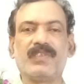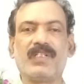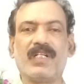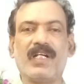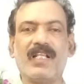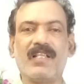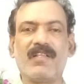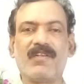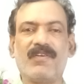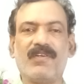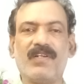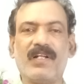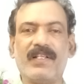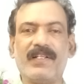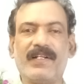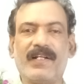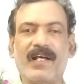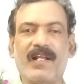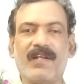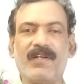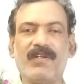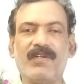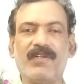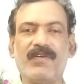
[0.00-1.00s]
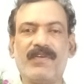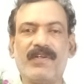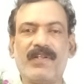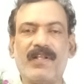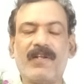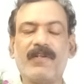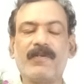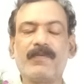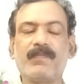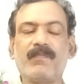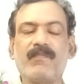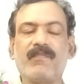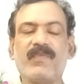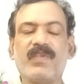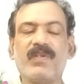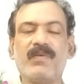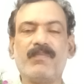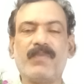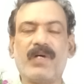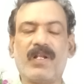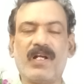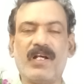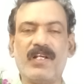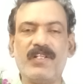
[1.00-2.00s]
కేంద్రంలో అధికారంలో ఉన్నారో
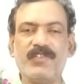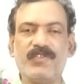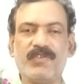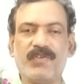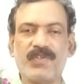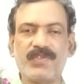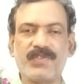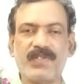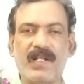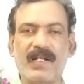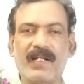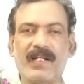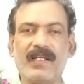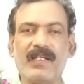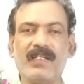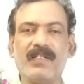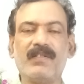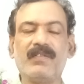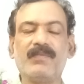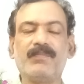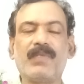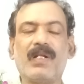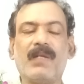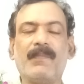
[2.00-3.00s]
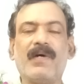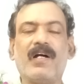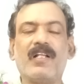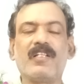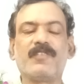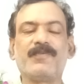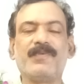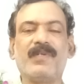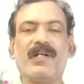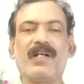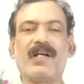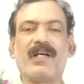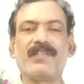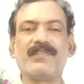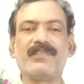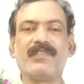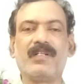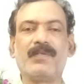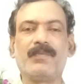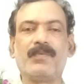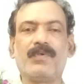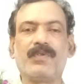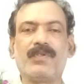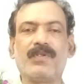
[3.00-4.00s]
మరో ఐదు సంవత్సరాలకి ప్రమాణ స్వీకారం
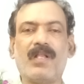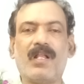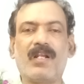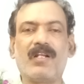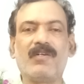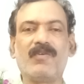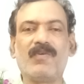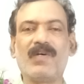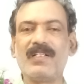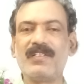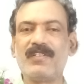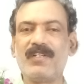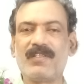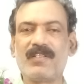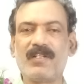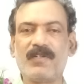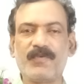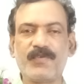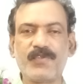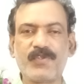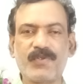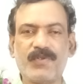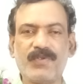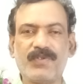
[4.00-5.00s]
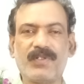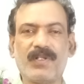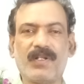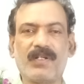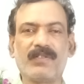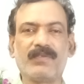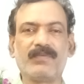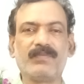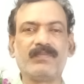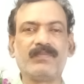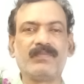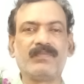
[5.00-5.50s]
చేయబోతున్నారో వాళ్ళ చేతిలో ఉంచుకుంటారు